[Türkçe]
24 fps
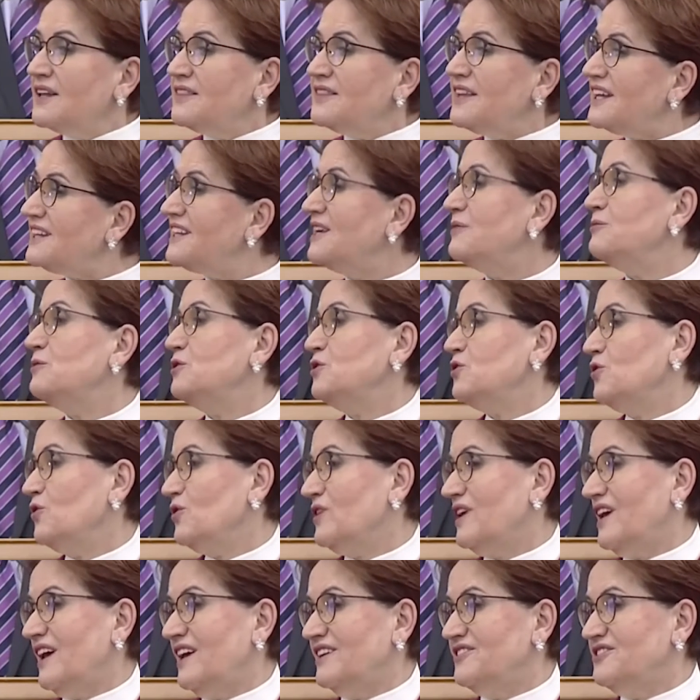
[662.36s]
Ne demiş
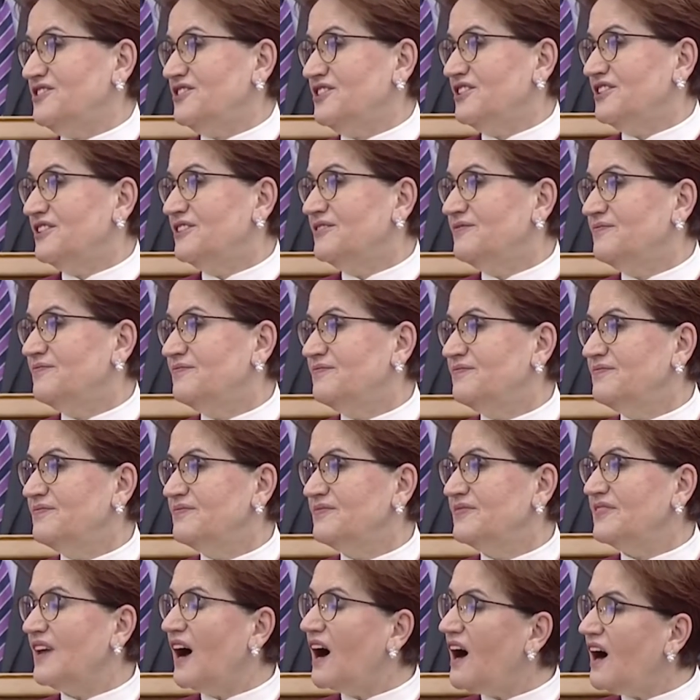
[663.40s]
o genç?
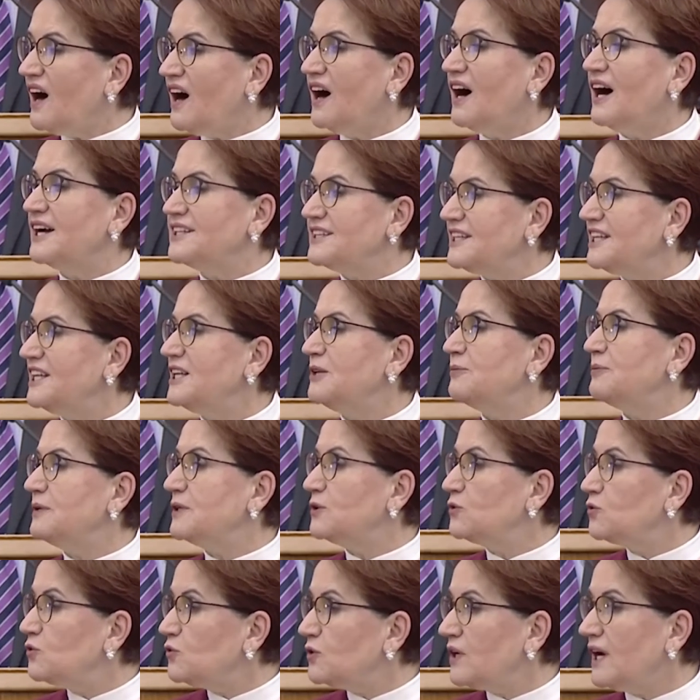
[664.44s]
Daha adil
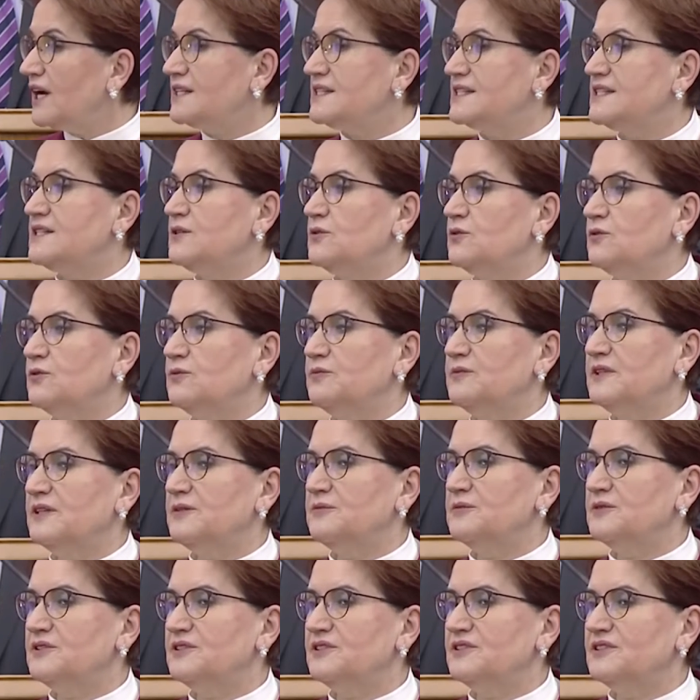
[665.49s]
bir dünya istiyorum
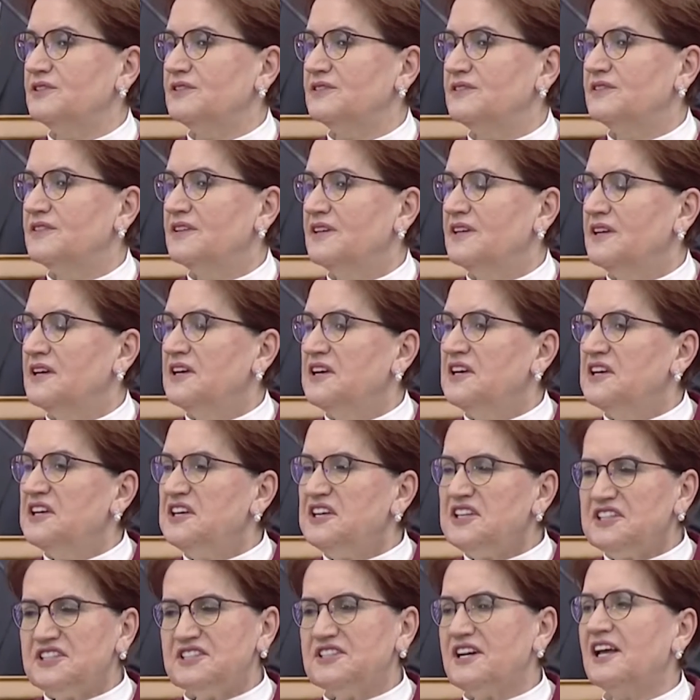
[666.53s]
demiş.
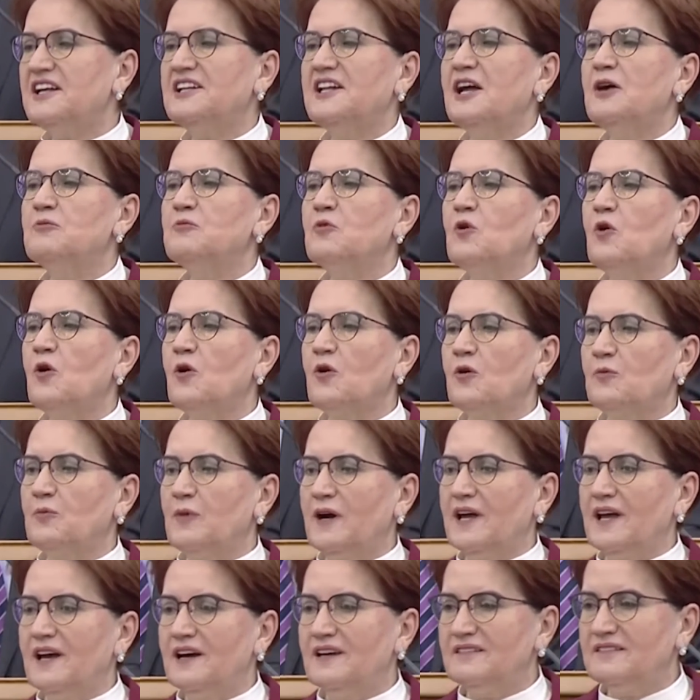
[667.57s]
Hiç reklam
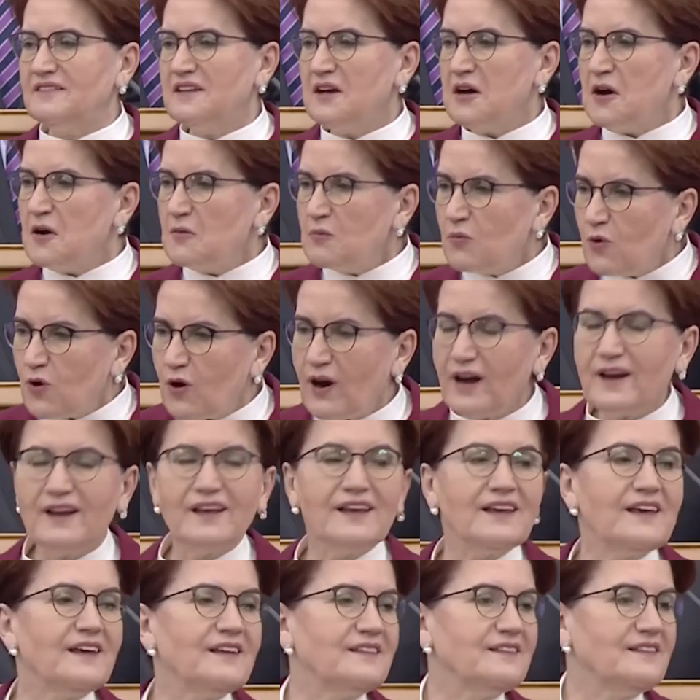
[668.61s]
kokmayan, bu
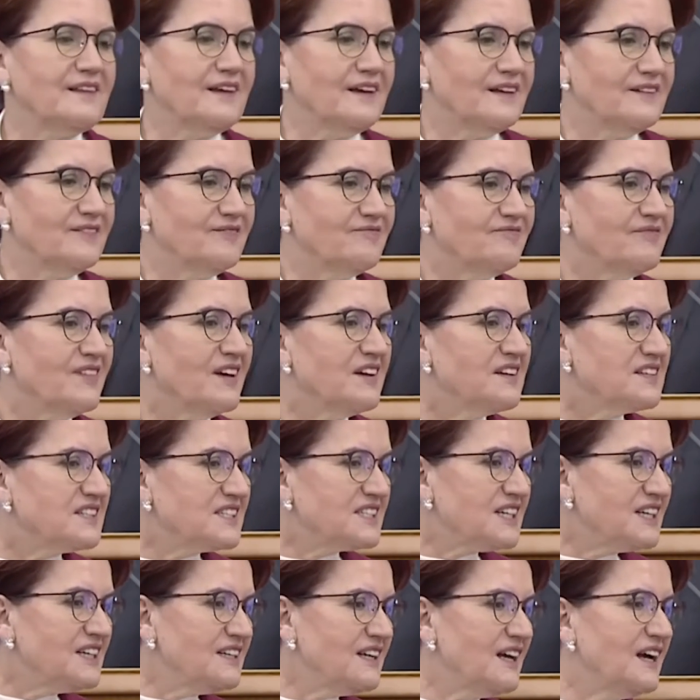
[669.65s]
hareketten,
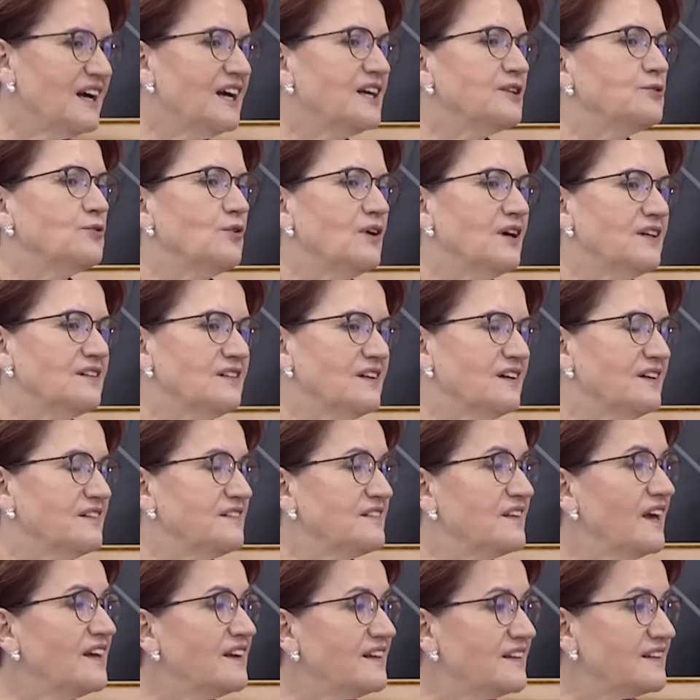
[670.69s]
Sayın Erdoğan da
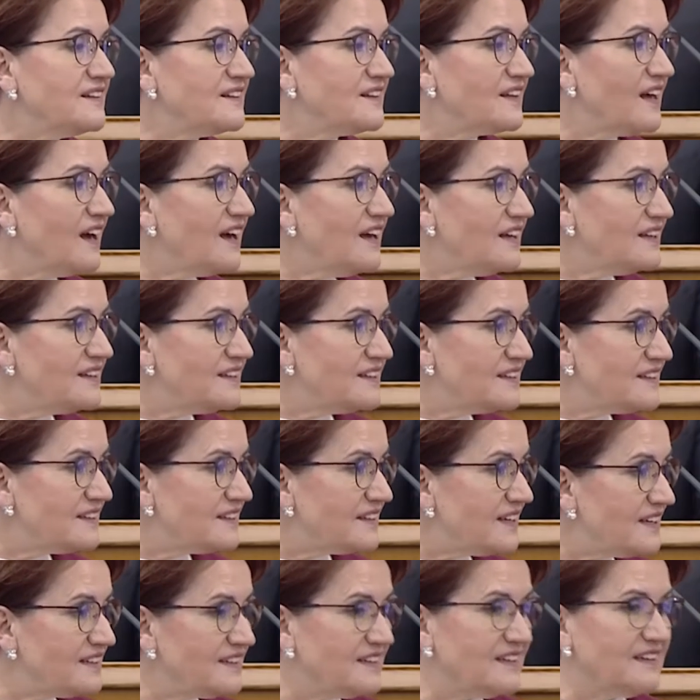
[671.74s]
derinden
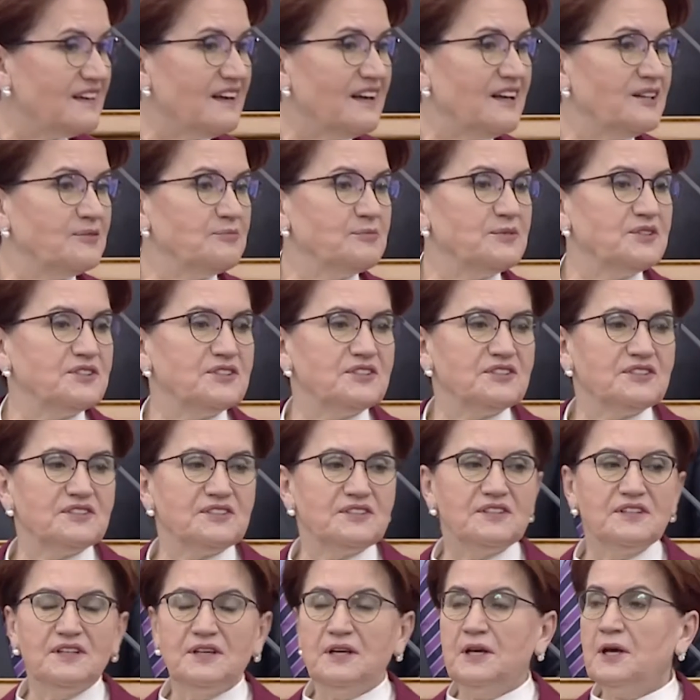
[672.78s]
etkilenmiş.
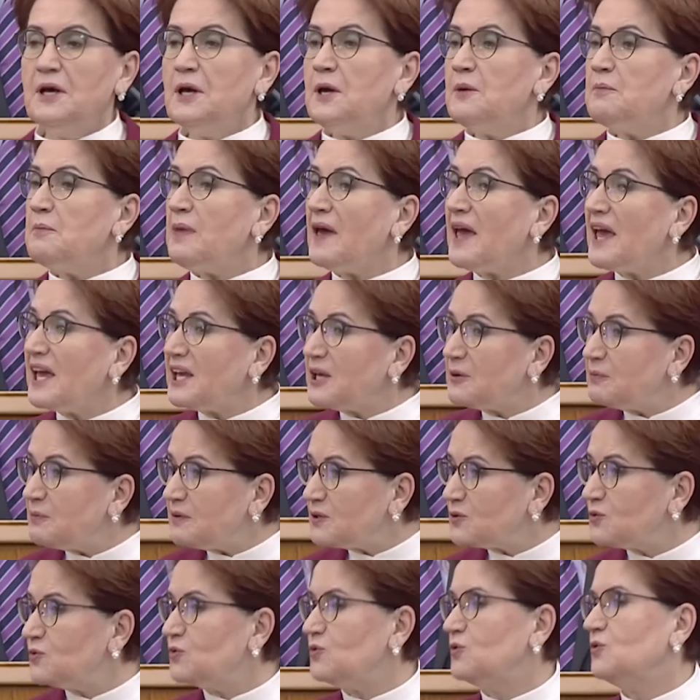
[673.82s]
Pek
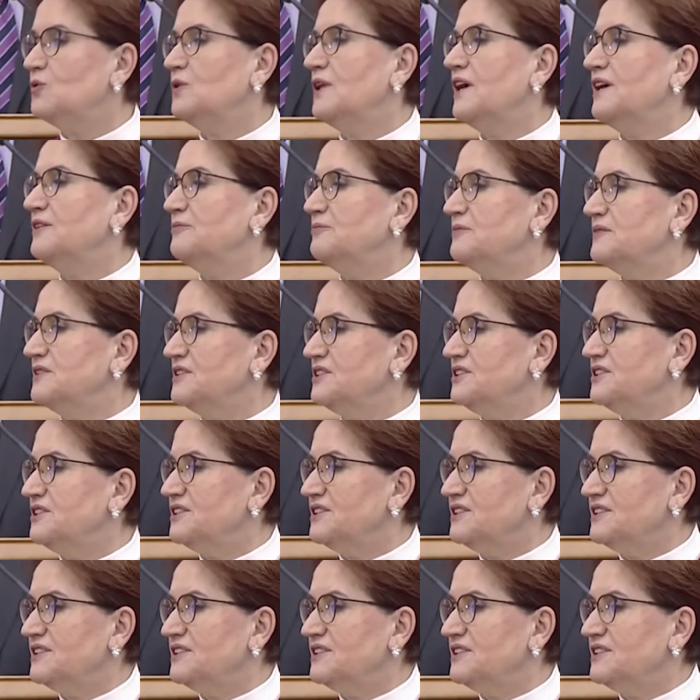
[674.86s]
bir duygulanmış.